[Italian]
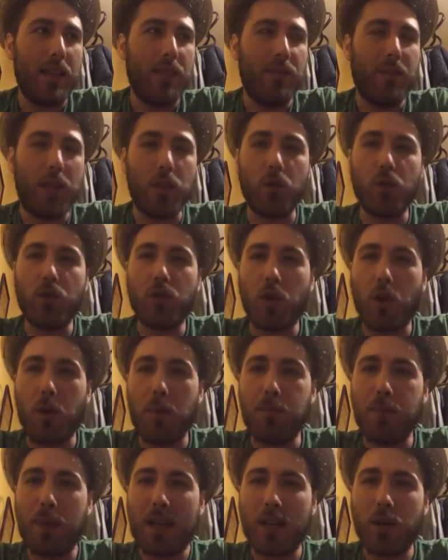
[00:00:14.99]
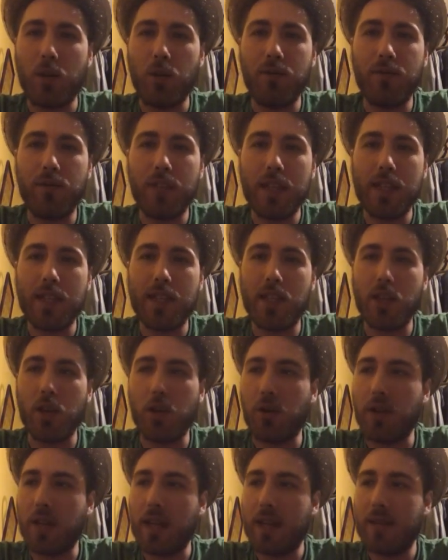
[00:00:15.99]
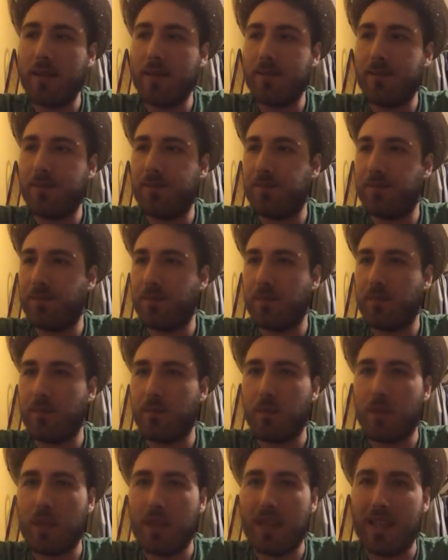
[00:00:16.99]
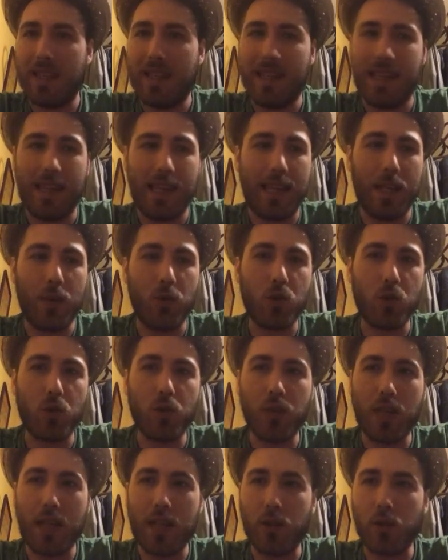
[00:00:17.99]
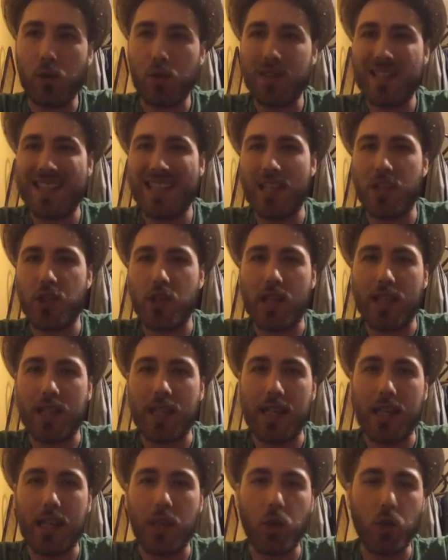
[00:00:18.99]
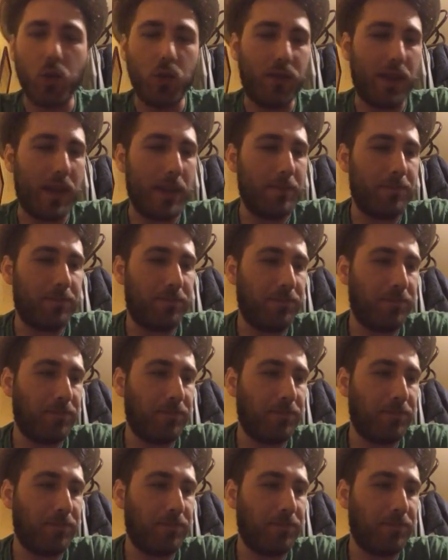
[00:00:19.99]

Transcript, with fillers: vedo troppa convinzione che lo scudetto sia già della Juve.